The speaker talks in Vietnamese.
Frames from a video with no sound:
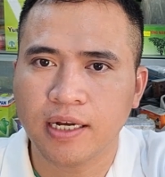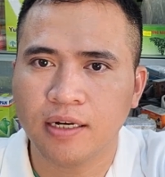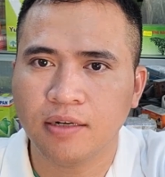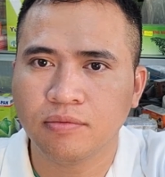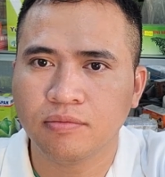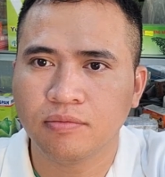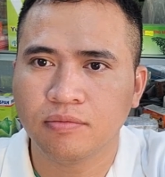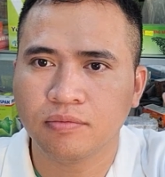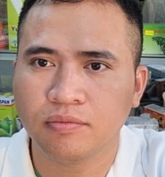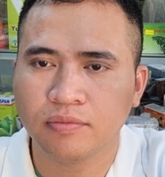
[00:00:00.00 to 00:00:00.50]

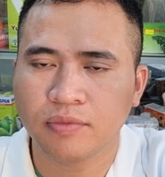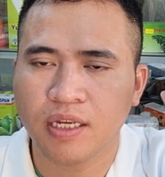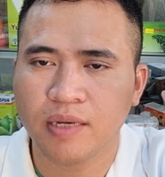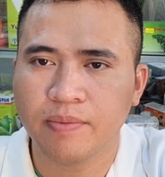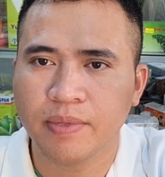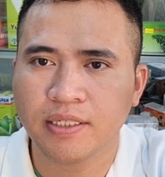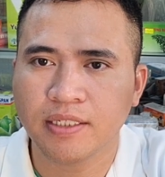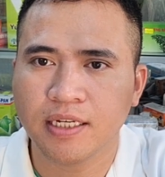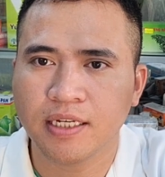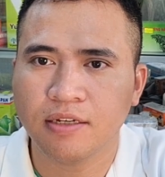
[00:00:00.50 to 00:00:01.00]
không thì
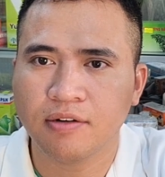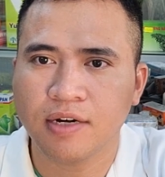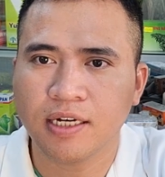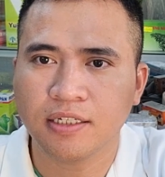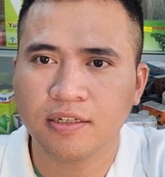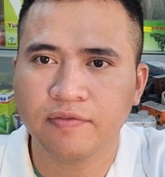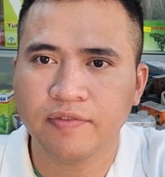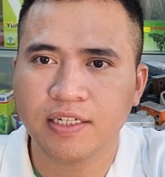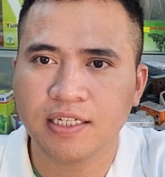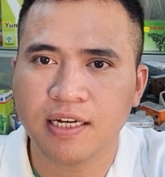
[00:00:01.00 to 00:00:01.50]
mình xin nói
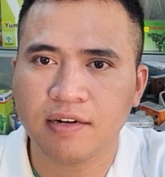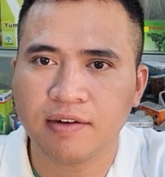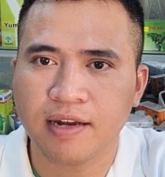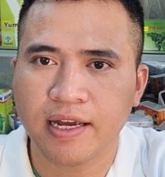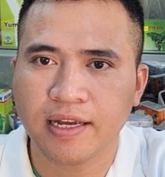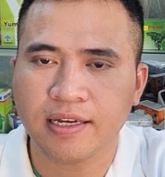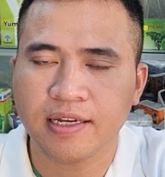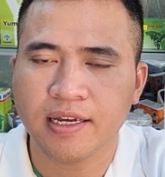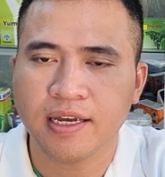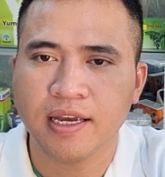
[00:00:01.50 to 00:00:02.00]
trong video này